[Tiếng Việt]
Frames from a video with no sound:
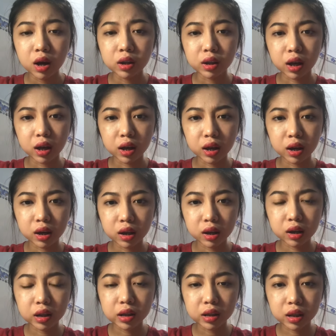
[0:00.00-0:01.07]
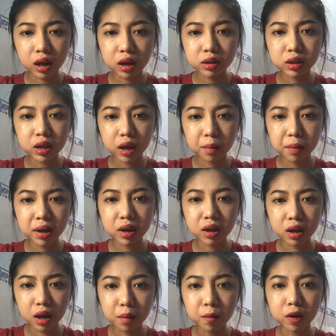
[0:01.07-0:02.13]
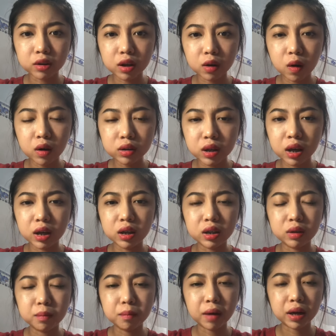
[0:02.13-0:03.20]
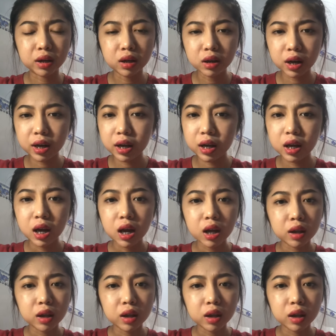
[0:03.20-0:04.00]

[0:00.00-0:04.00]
thì nó sẽ bị nhiễm corticoid thì bạn cứ nghĩ đi